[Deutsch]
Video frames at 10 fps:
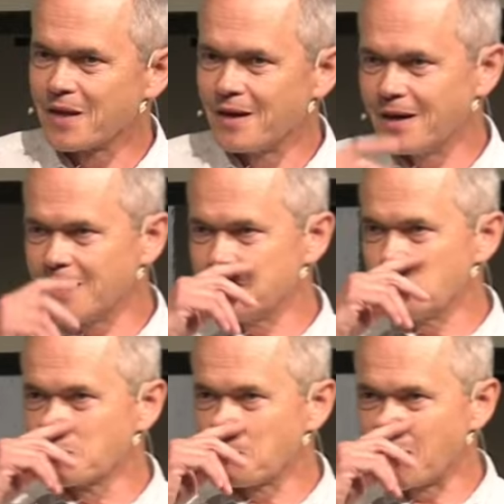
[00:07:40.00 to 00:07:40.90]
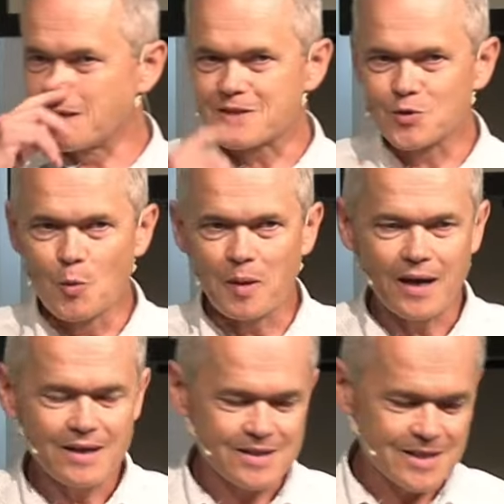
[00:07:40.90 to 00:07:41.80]
äh, Jüngern mal so
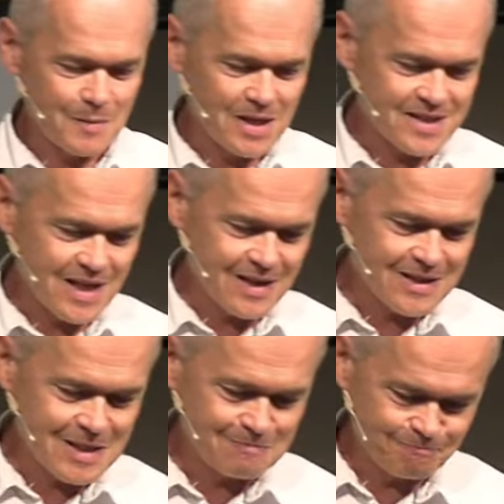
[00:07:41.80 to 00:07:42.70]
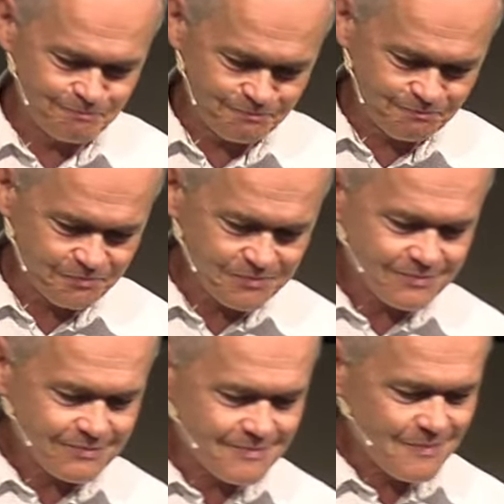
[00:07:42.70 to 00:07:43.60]
bei, dass er mal sagt
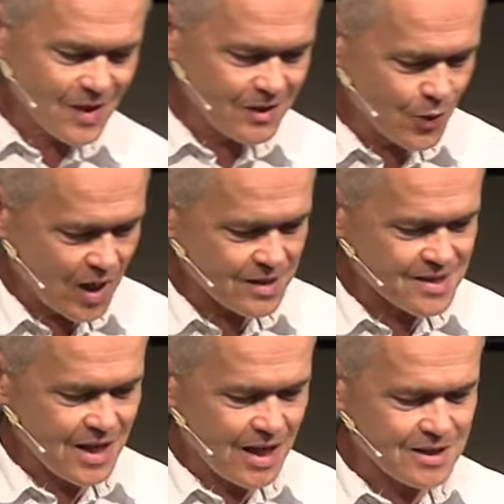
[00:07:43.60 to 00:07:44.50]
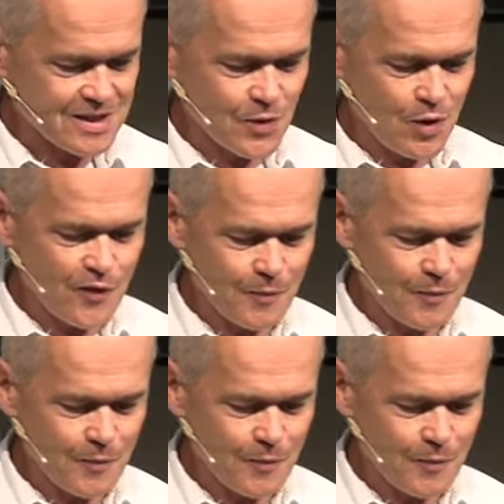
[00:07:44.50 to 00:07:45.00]
in Johannes 8,12,